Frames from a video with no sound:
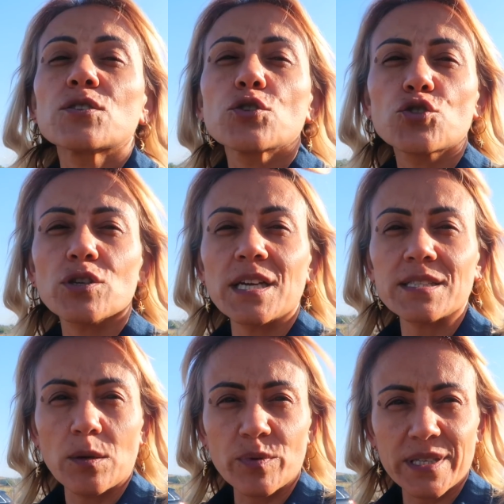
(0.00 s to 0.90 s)
Çocuklar
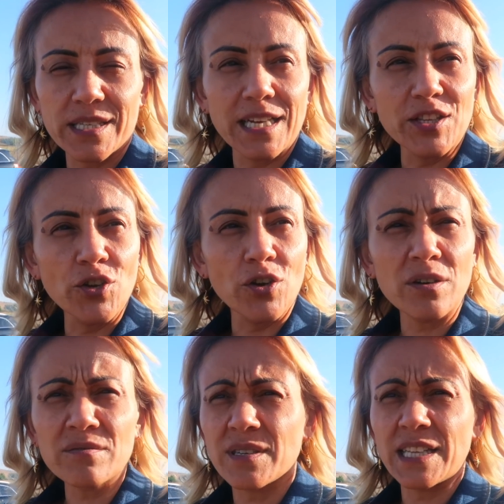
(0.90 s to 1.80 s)

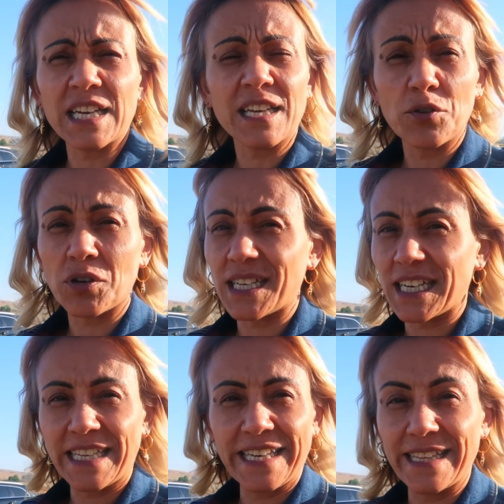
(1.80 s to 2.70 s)
sabırsızlanıyor. Giderken o
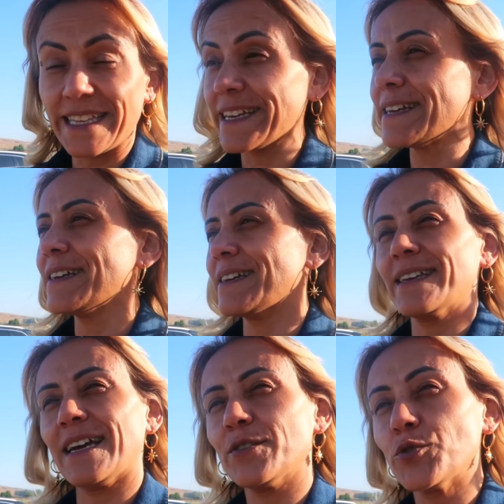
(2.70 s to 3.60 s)
kadar değildi.
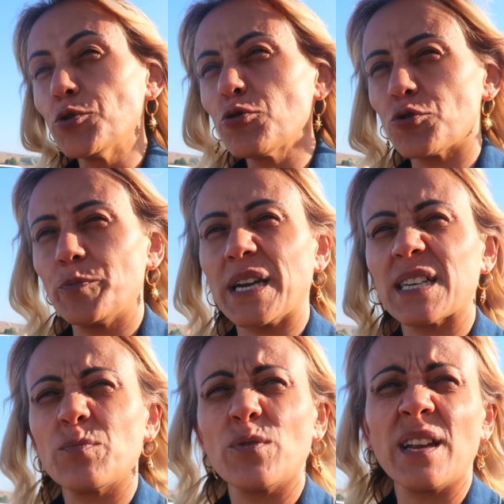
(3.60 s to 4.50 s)
Yani dönüş
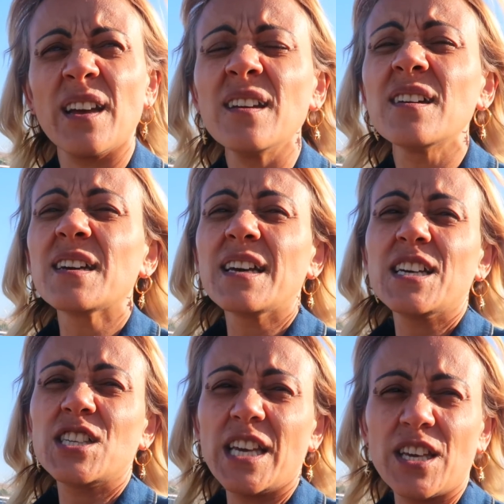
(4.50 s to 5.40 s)
biraz böyle
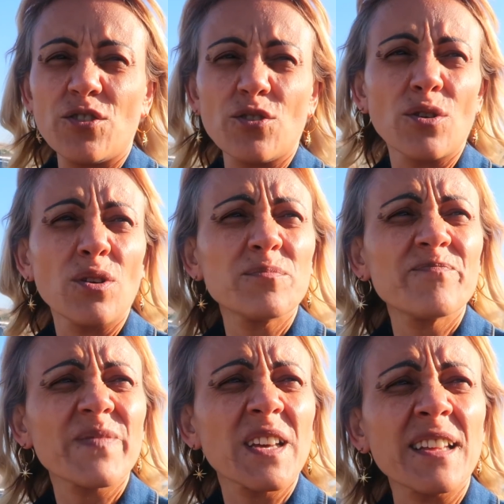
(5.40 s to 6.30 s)
şey gidiyor.
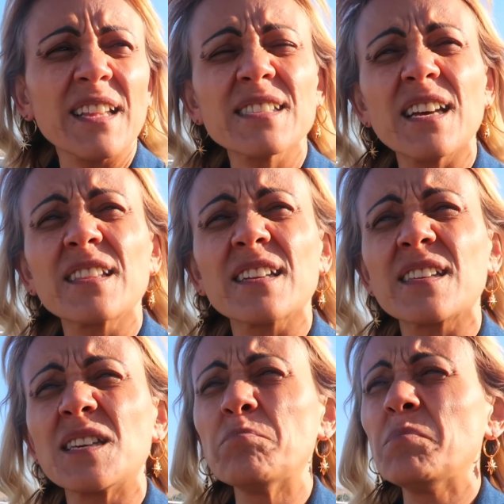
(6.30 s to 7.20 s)
E, nasıl
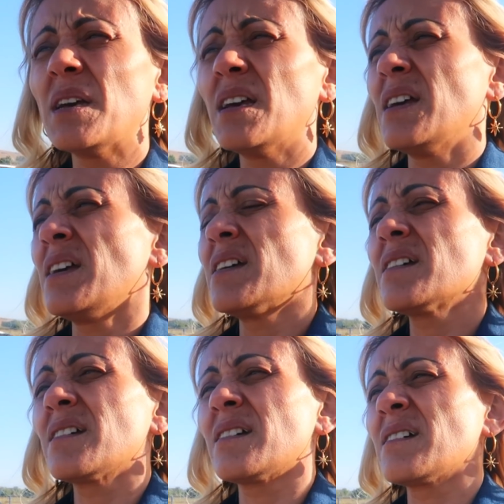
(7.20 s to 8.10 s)
anlatayım?
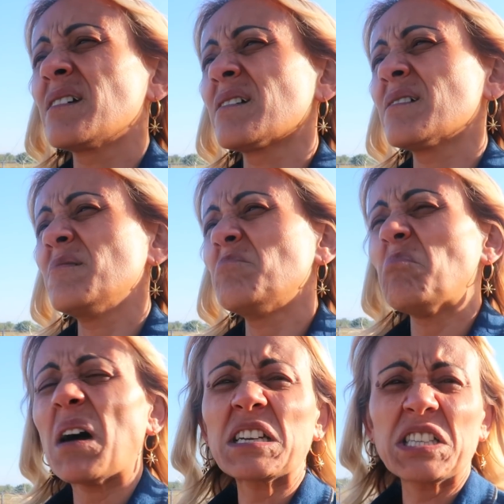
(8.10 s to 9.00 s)
E,
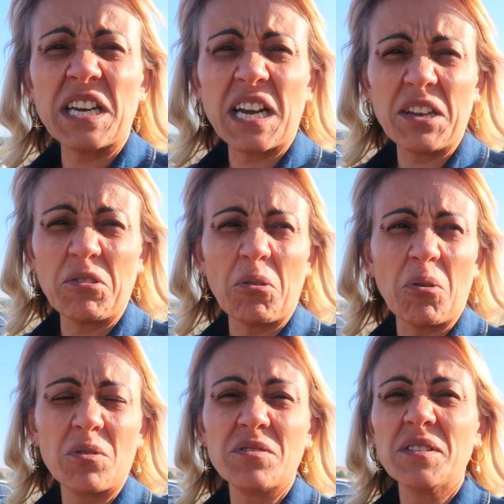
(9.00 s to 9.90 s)
macera
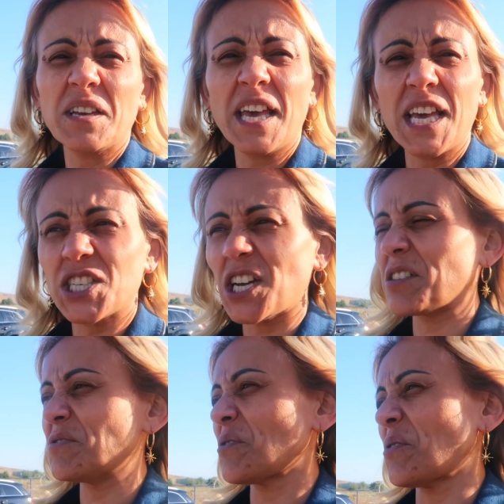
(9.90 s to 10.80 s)
yok,
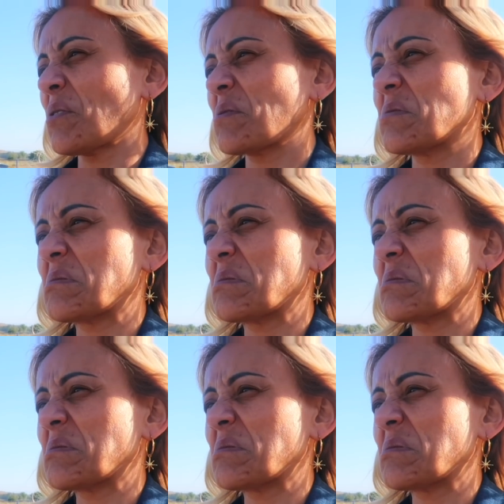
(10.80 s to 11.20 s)
heyecan yok.